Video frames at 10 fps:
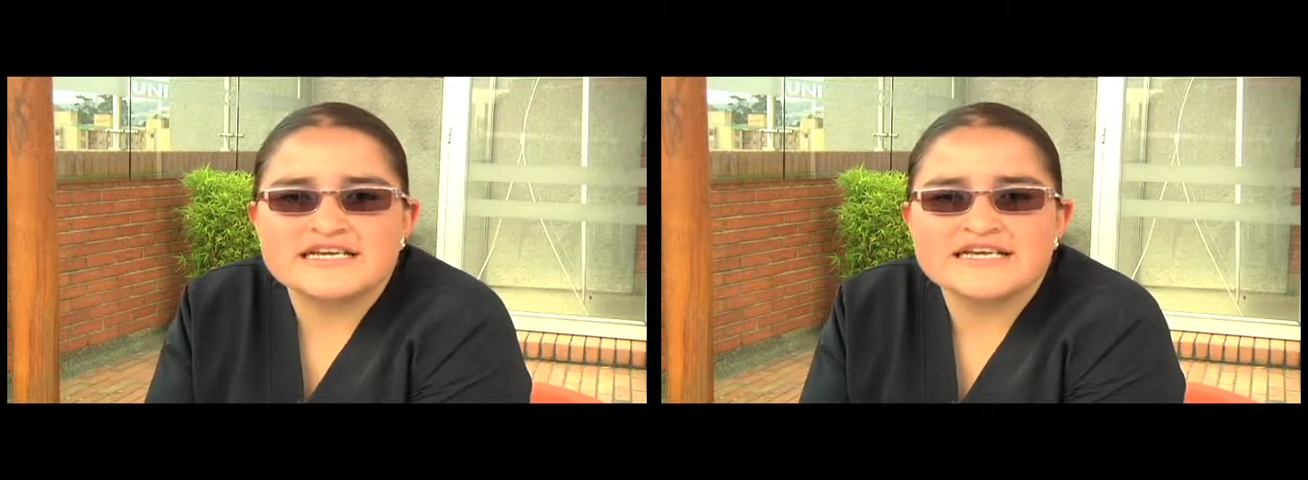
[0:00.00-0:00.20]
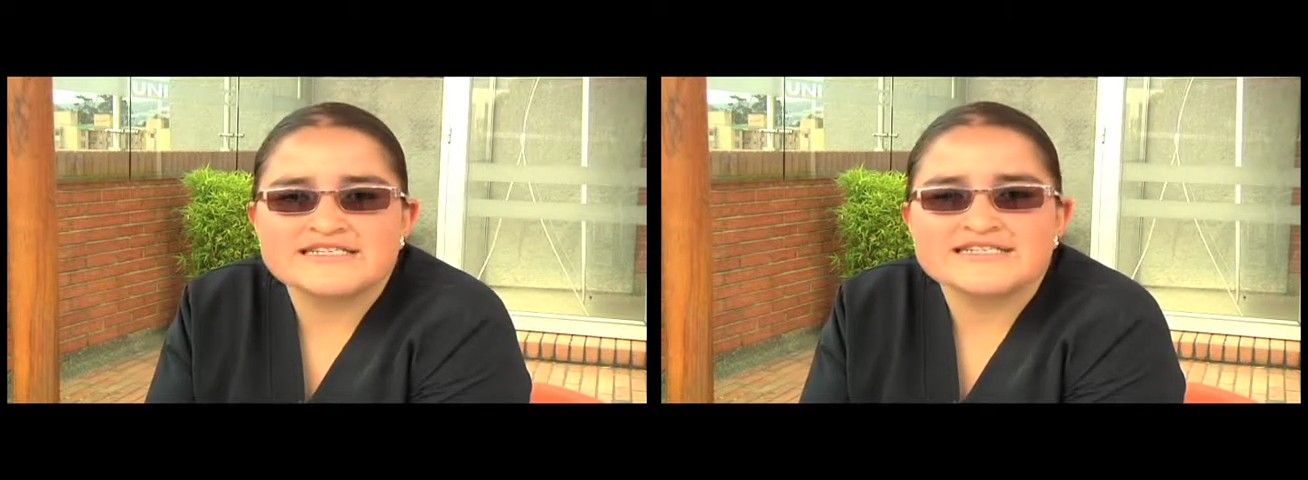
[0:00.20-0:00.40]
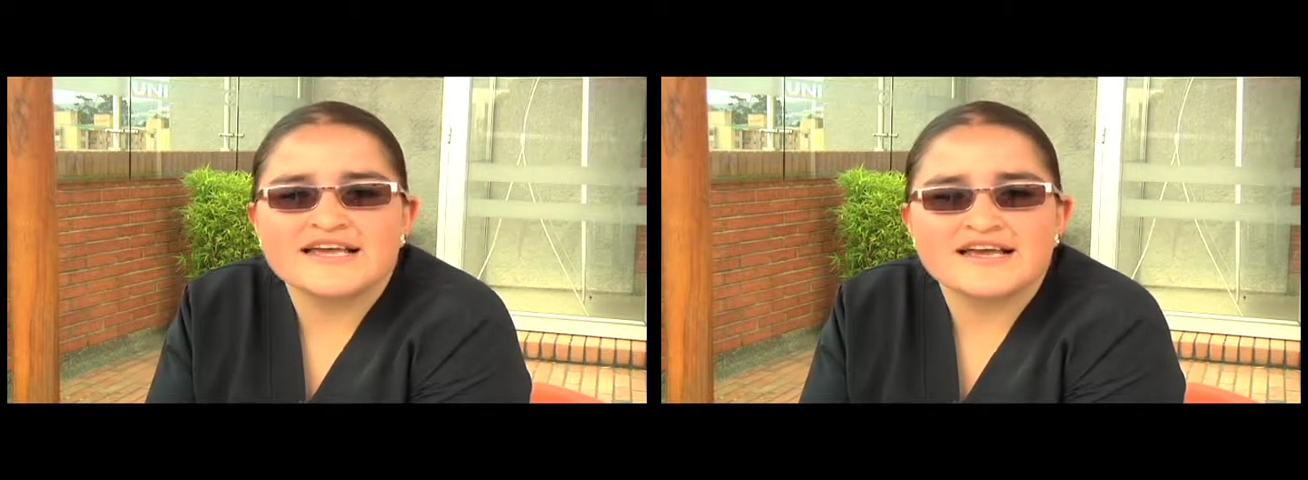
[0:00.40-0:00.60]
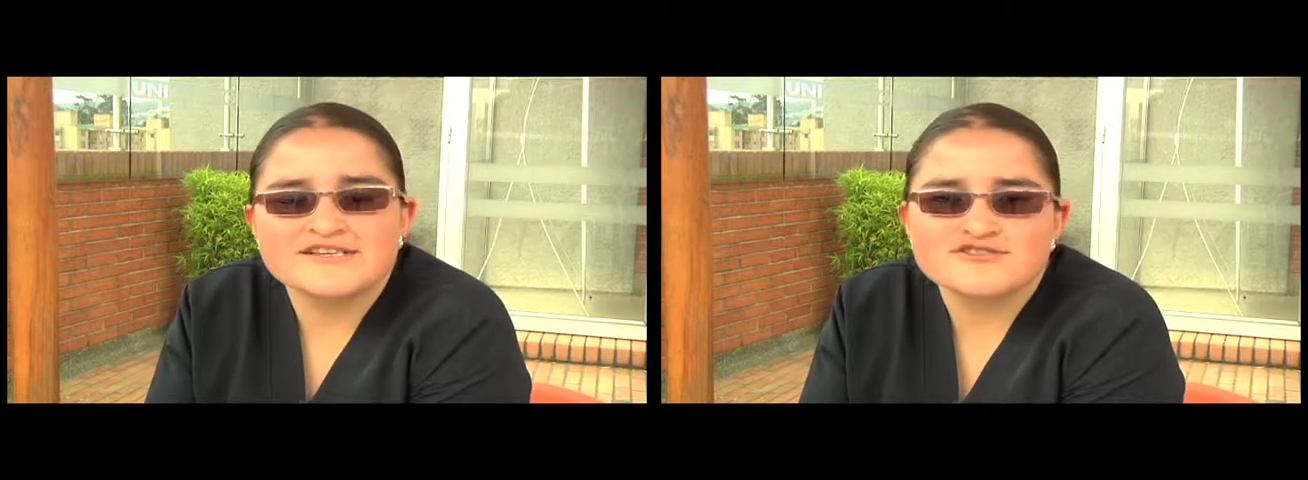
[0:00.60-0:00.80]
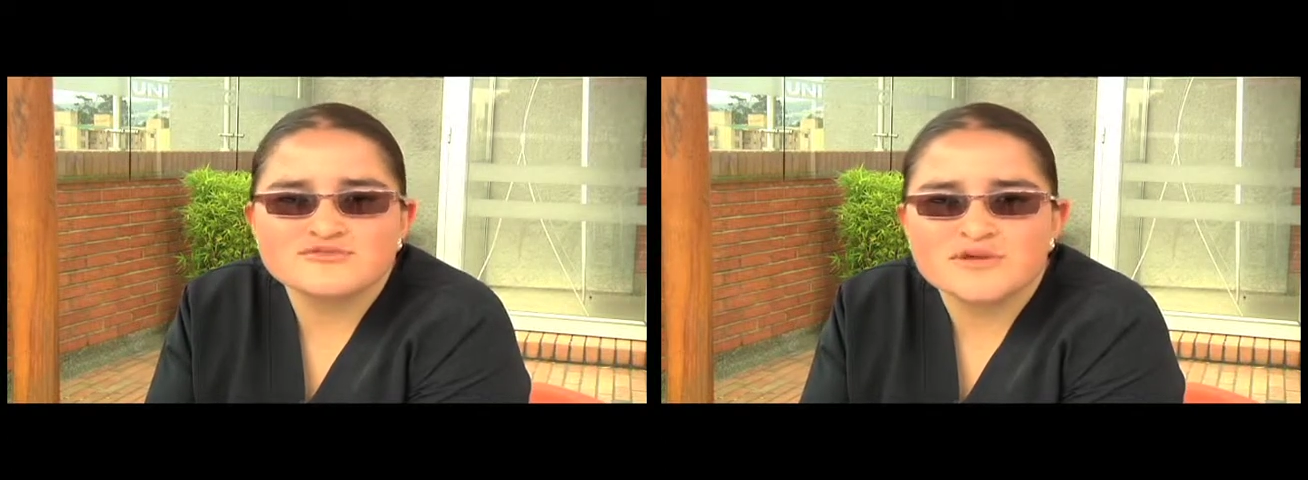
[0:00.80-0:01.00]
es que
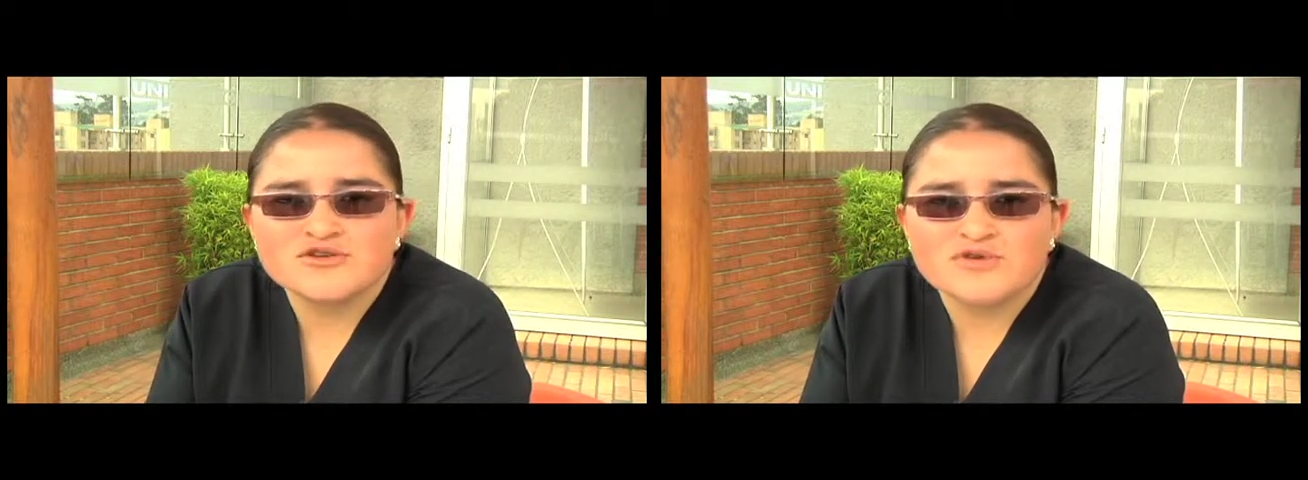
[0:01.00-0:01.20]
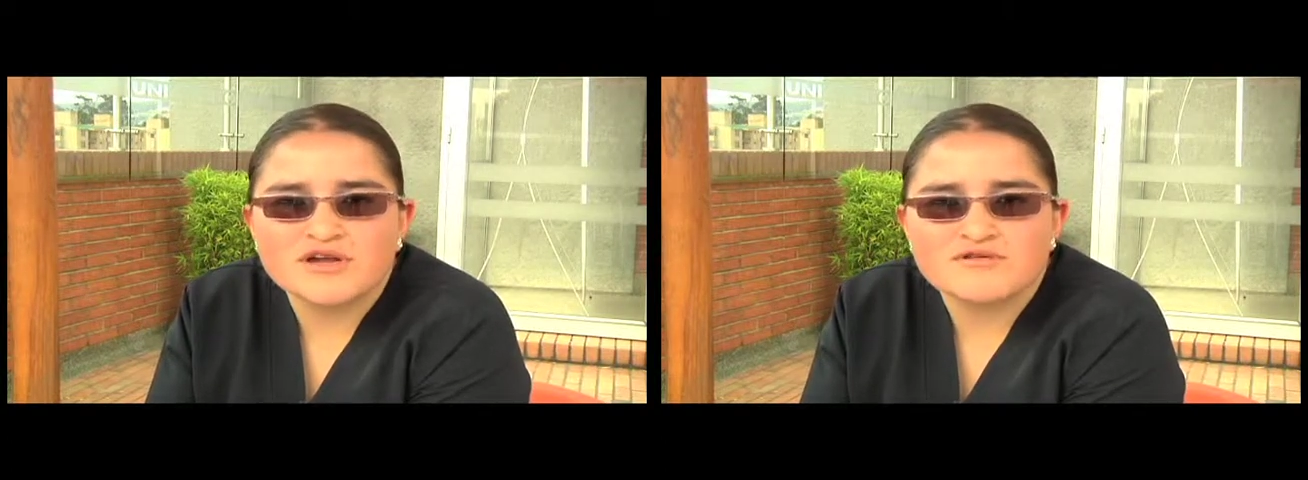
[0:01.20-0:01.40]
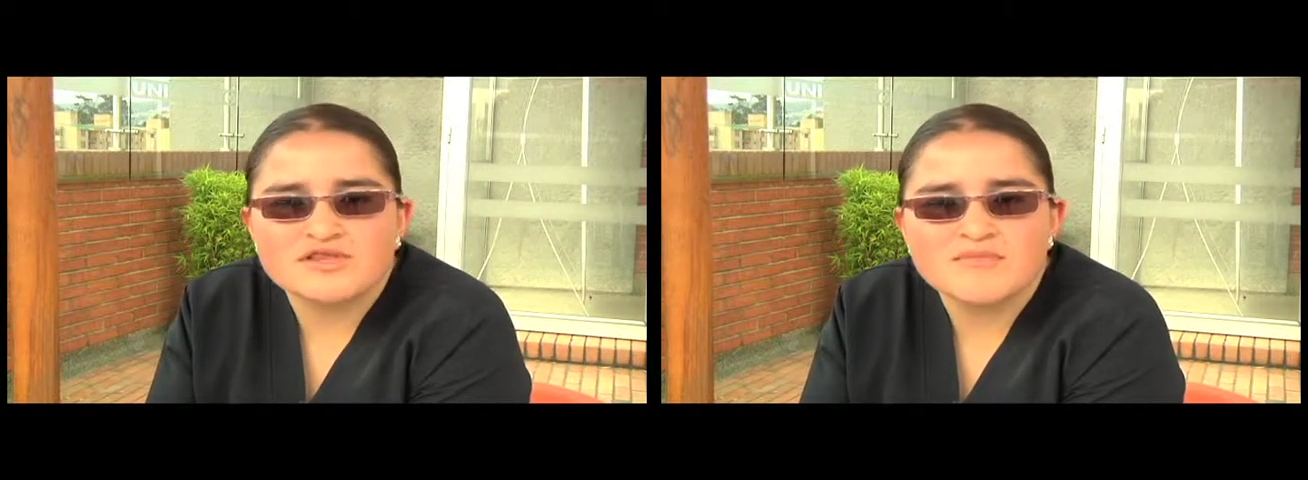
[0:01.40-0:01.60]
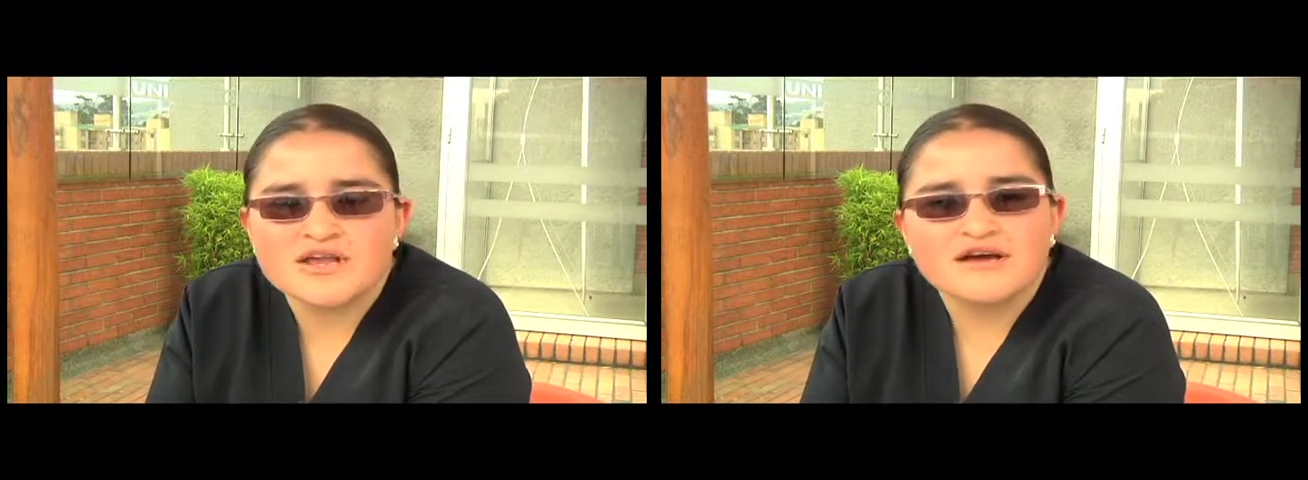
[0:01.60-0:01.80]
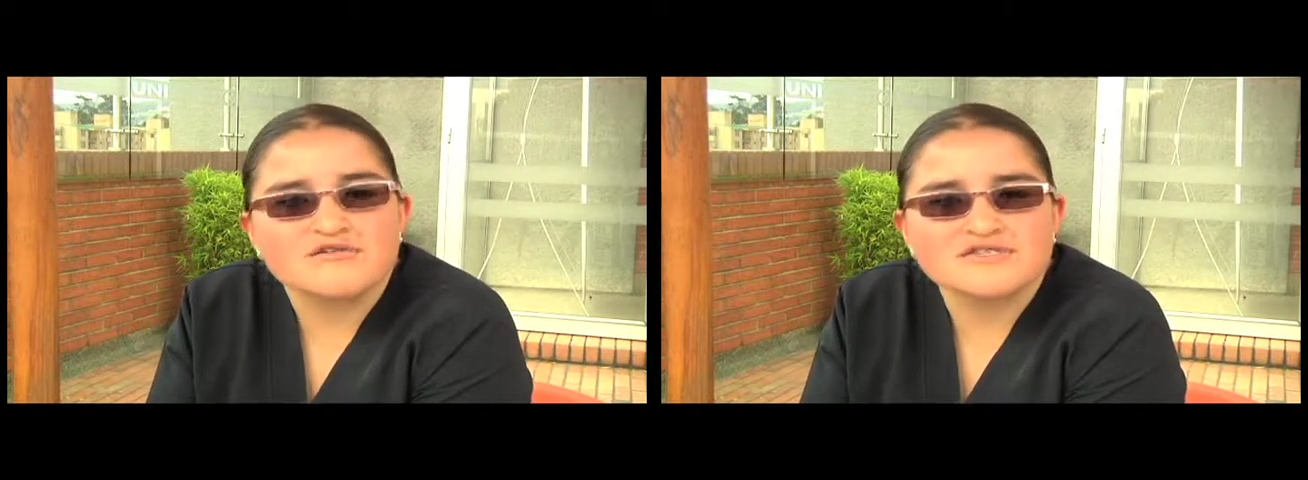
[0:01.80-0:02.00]
ellos me ayudaron
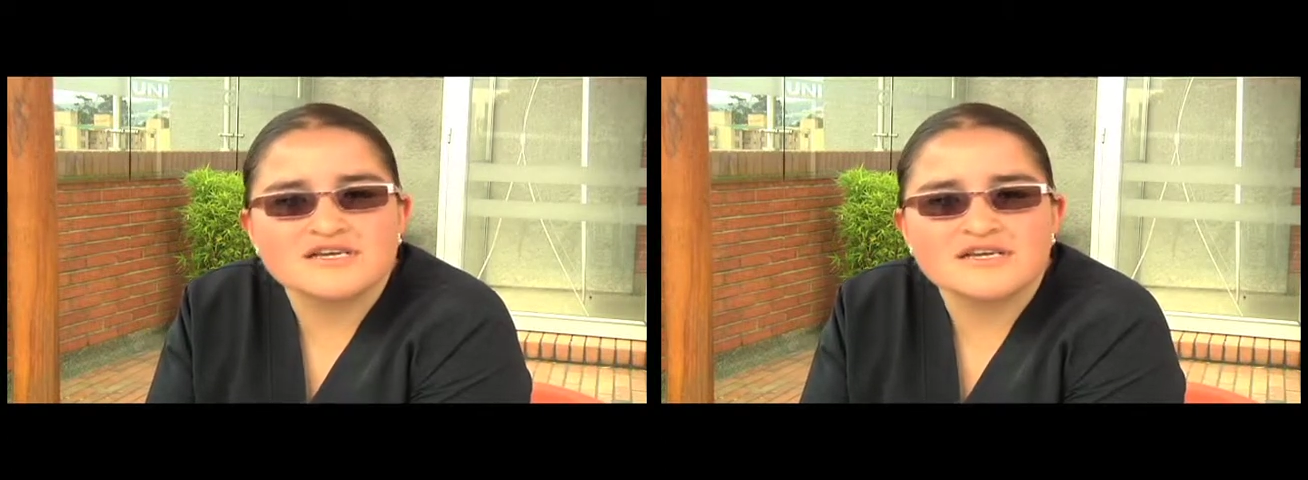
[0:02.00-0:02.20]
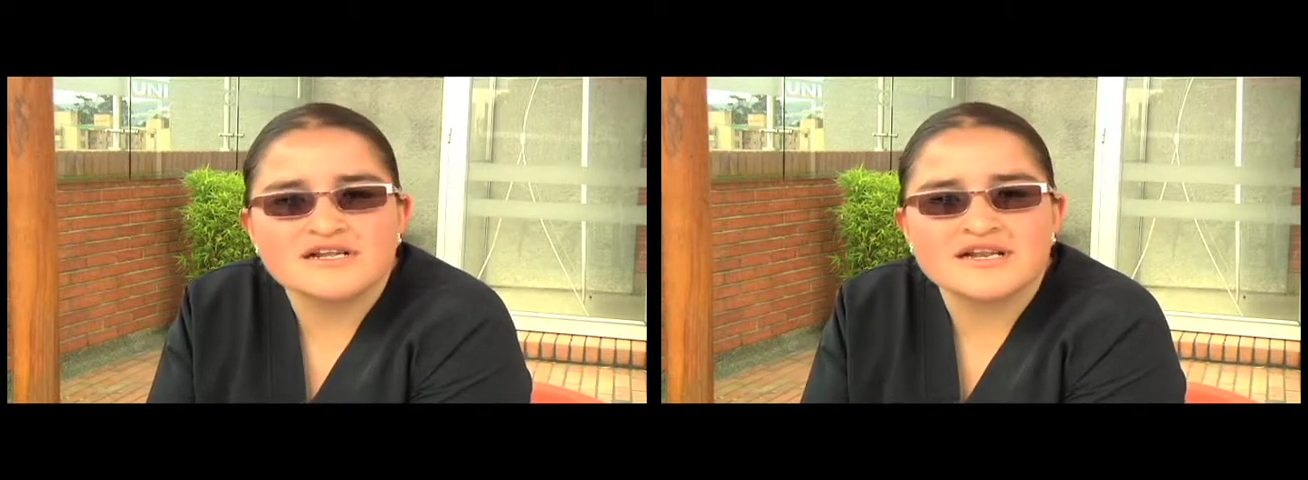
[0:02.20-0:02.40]
también a conseguir